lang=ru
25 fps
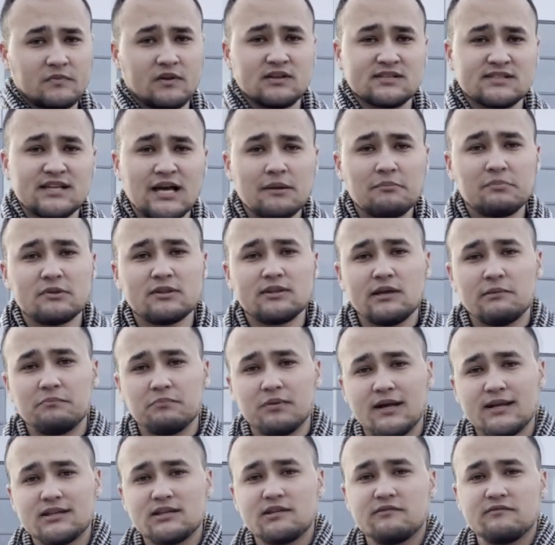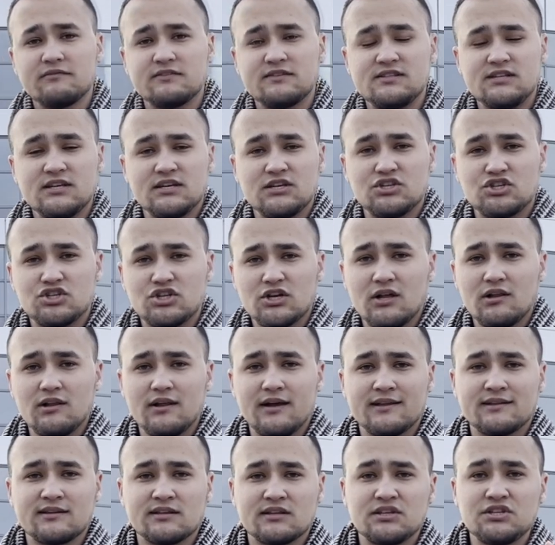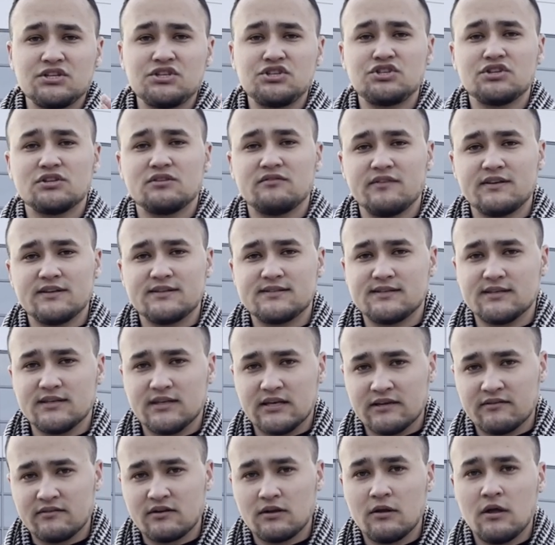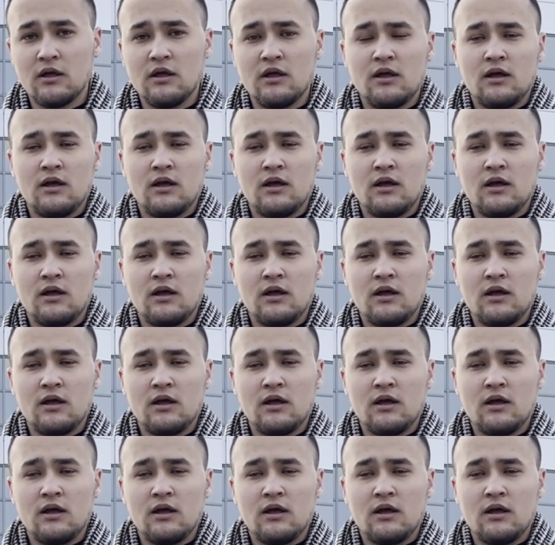Заработная плата в DHL это 1200 евро